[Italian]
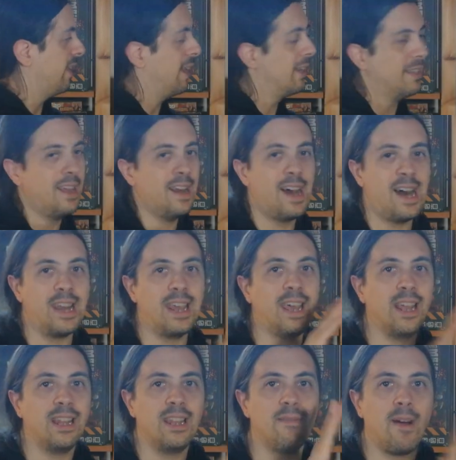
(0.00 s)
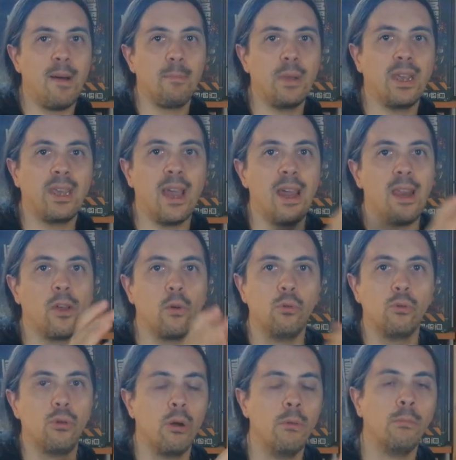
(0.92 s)
laterale che ti va a picchiare
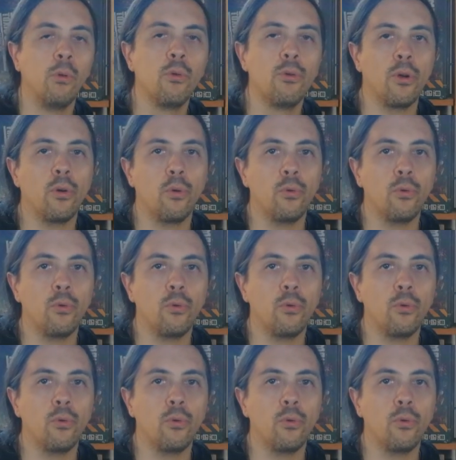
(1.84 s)
contro il muro